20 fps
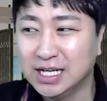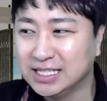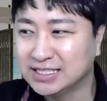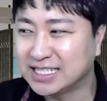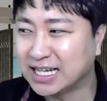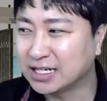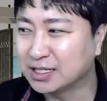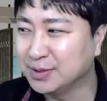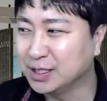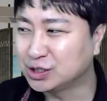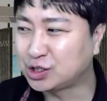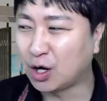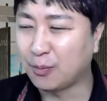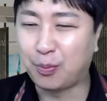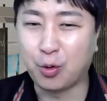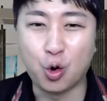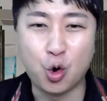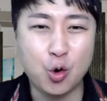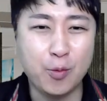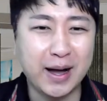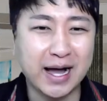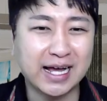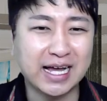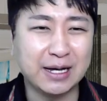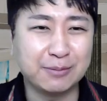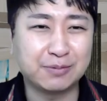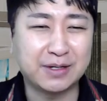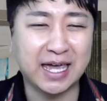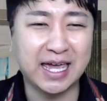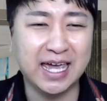자 그러면 저 보험안과
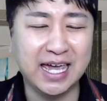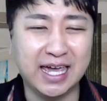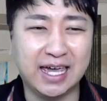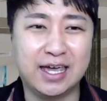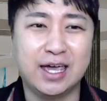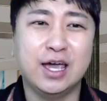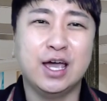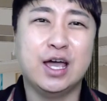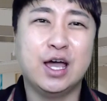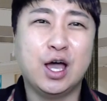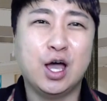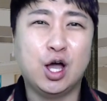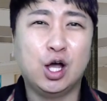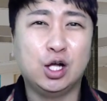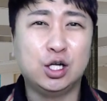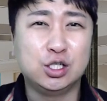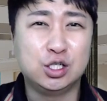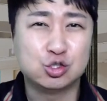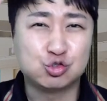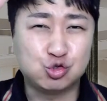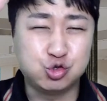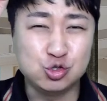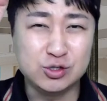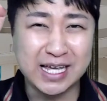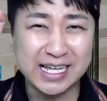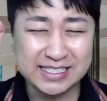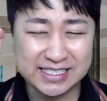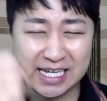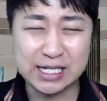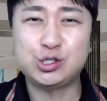함께
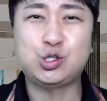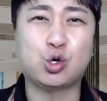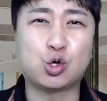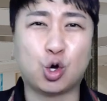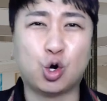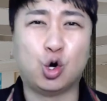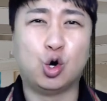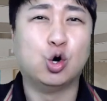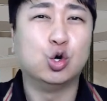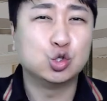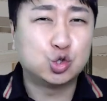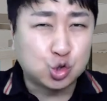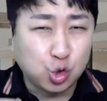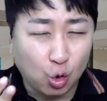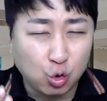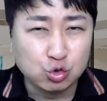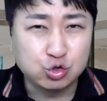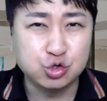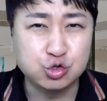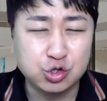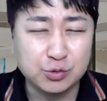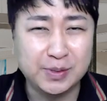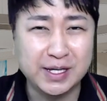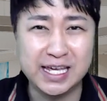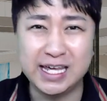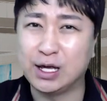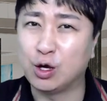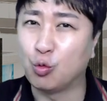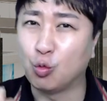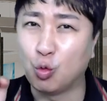국내 최초로
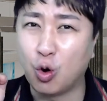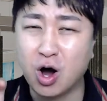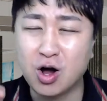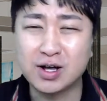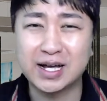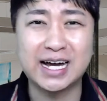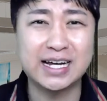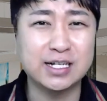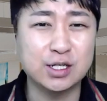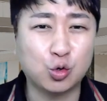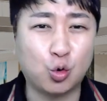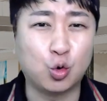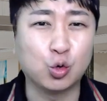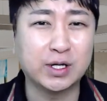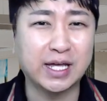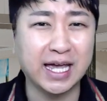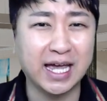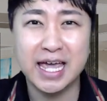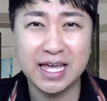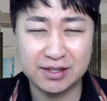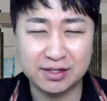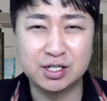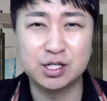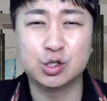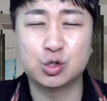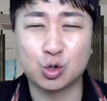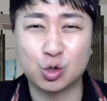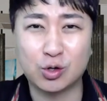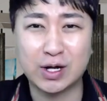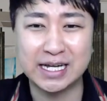종수수비 원가를 공개해
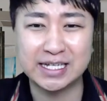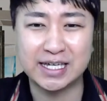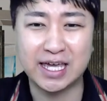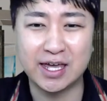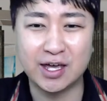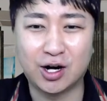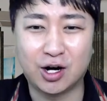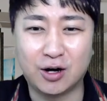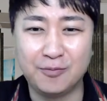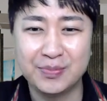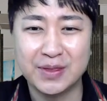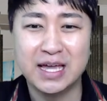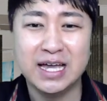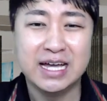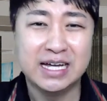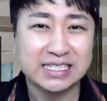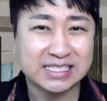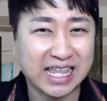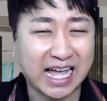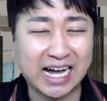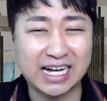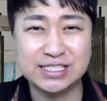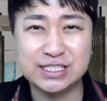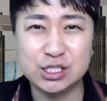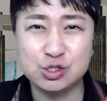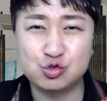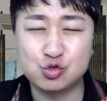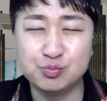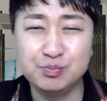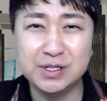드리도록 할게요
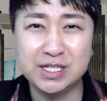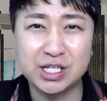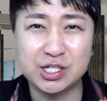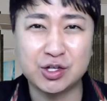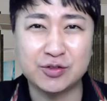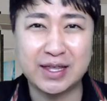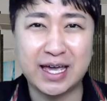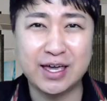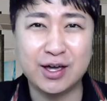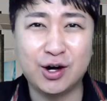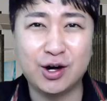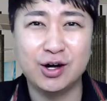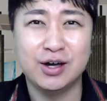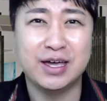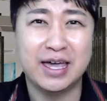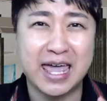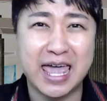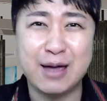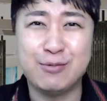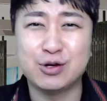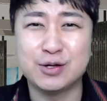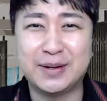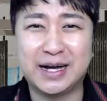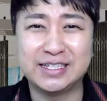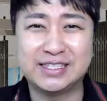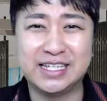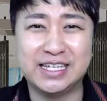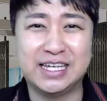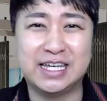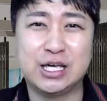다같이 준비되셨나요?
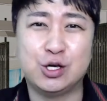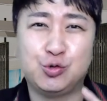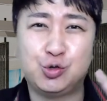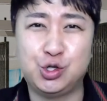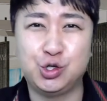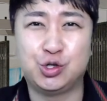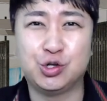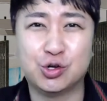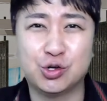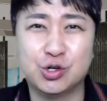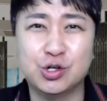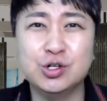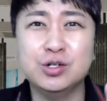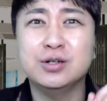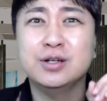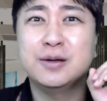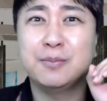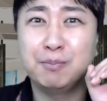에브리바디 휘르르